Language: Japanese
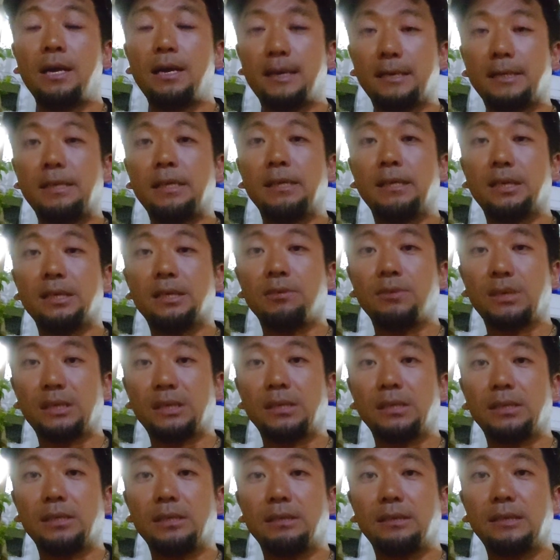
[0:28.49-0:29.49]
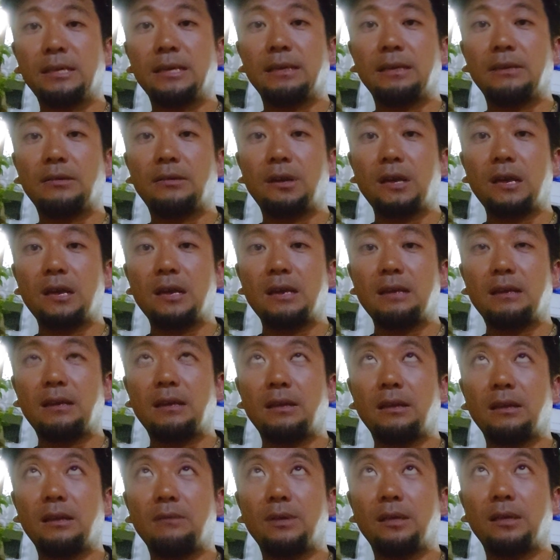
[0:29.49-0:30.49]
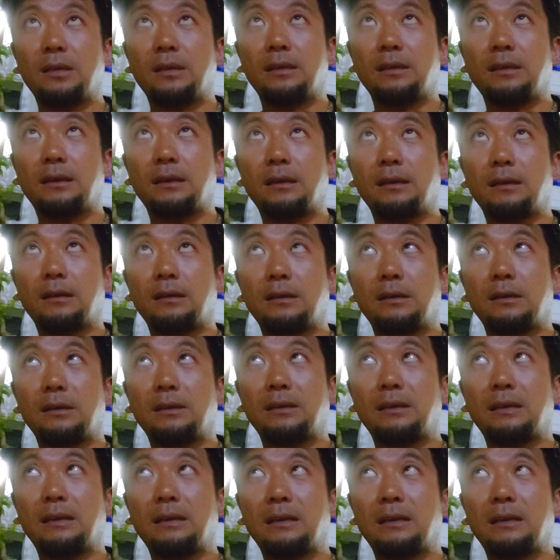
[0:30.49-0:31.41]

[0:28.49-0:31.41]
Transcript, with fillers: 開催します。で、これ、例えばね、なかなか、